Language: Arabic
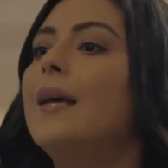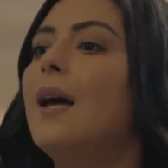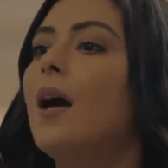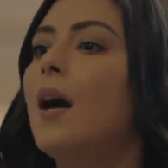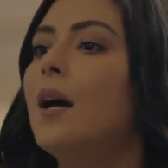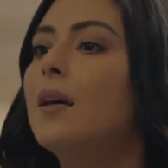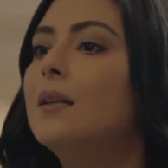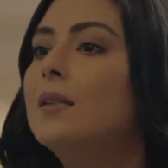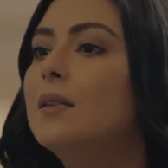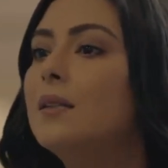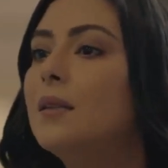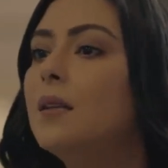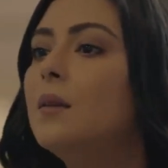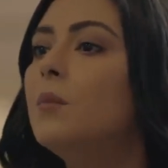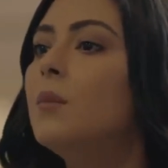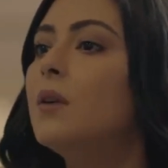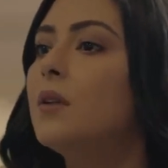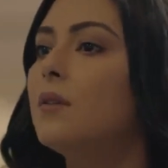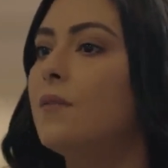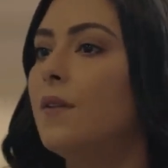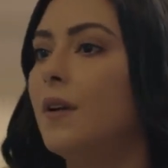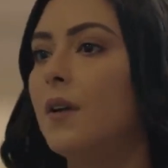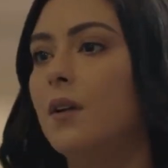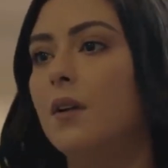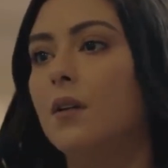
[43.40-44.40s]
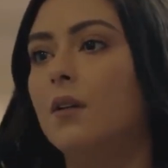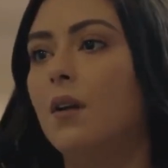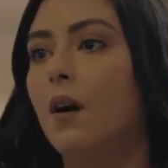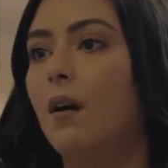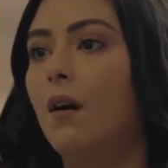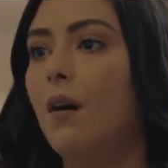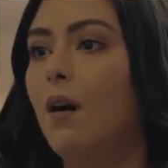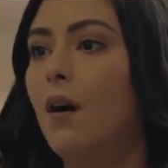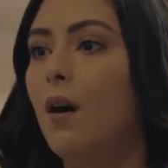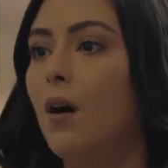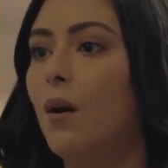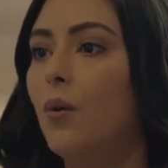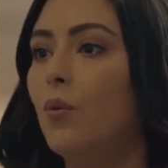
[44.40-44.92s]
هي انتيمة فريدة
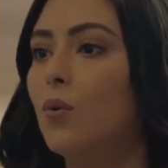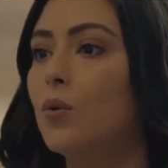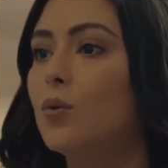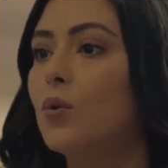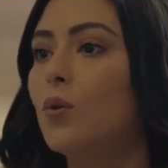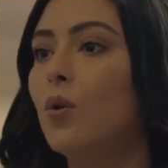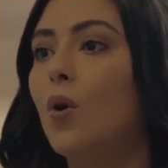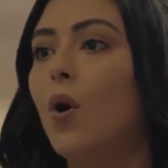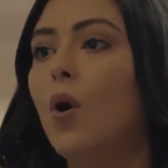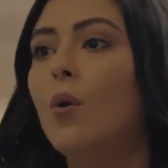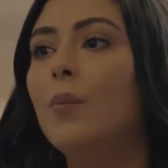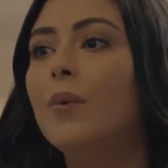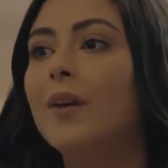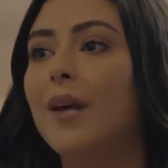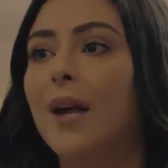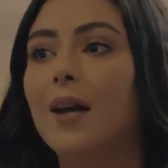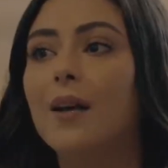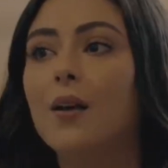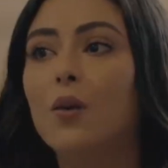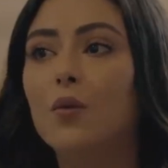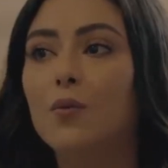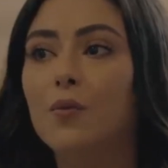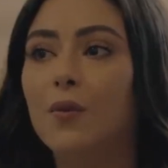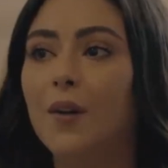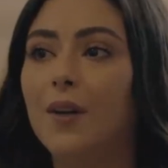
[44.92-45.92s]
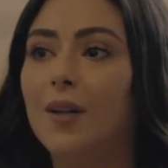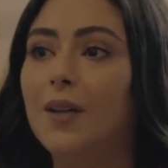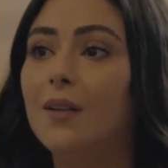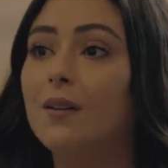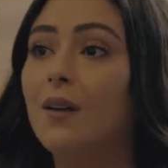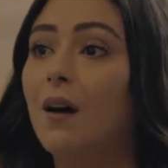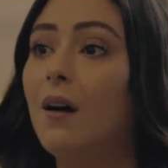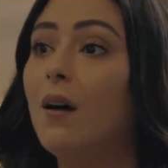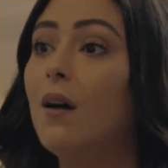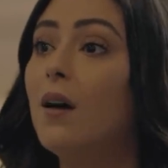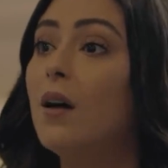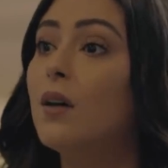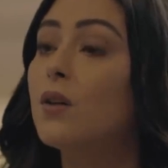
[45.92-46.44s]
وطول عمري أنا
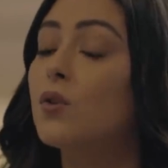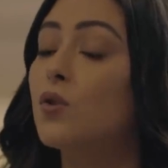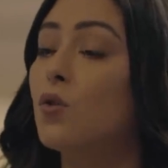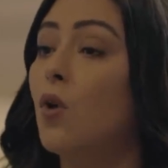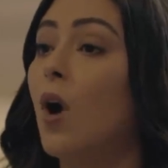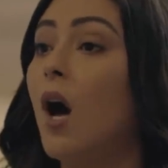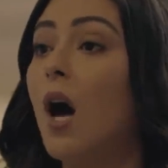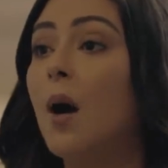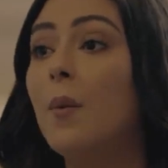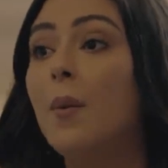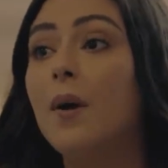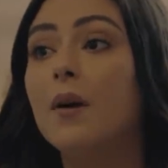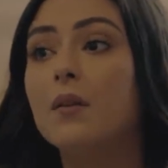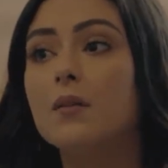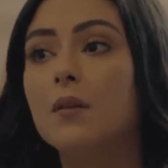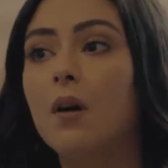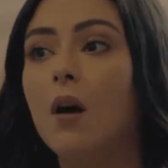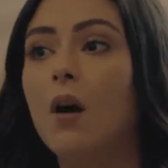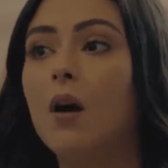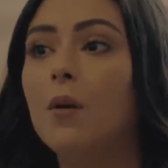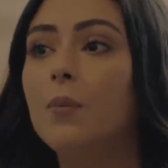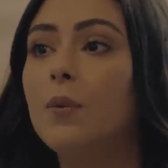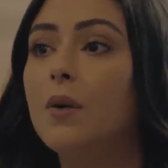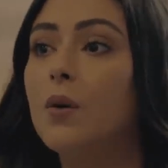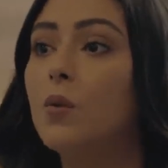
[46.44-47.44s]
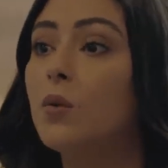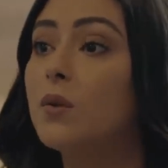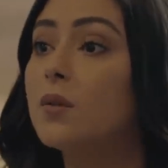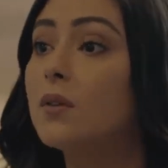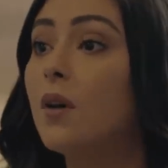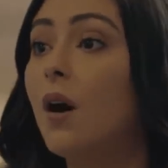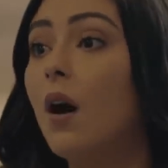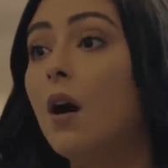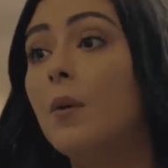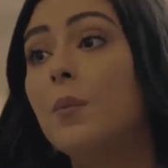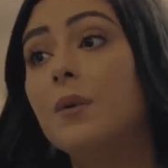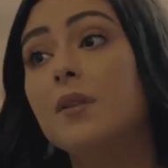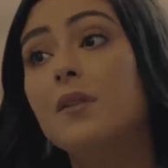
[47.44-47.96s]
وفريدة صحابها صحابي
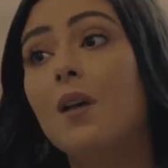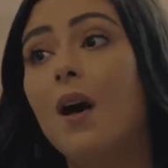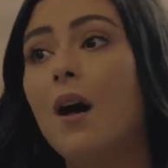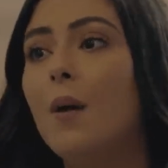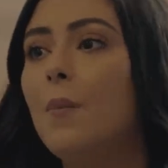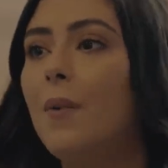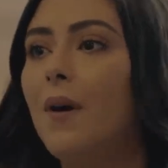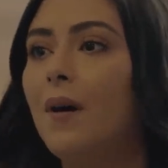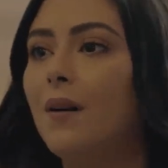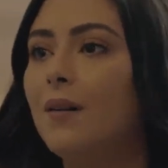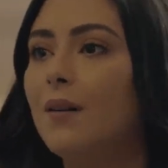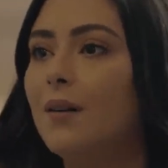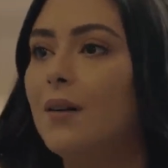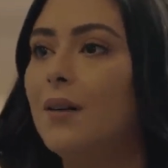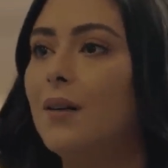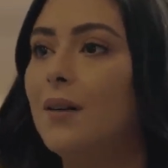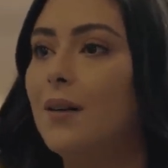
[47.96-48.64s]
وصحابي صحابها